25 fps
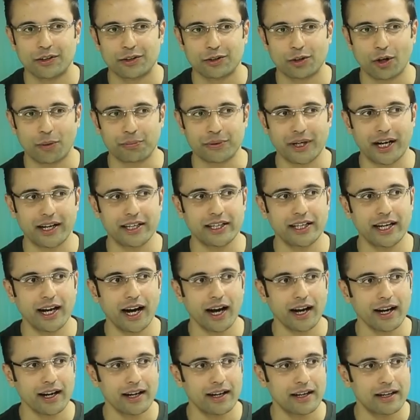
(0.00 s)
तो अब क्या किया
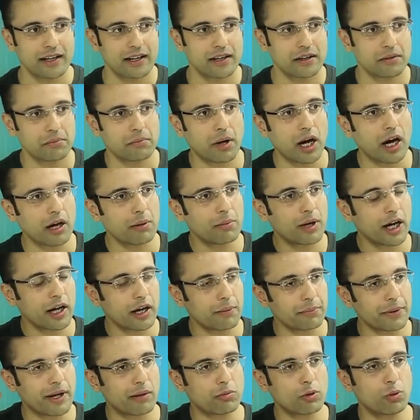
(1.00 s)
बार बार
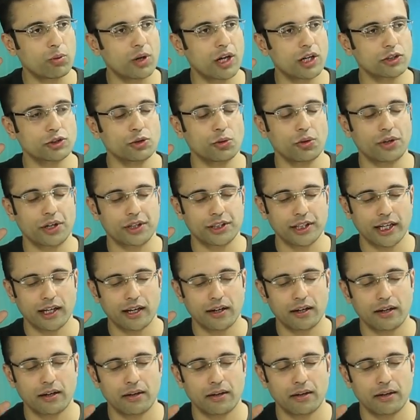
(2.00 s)
अपने आप को बोलना शुरू कर दिया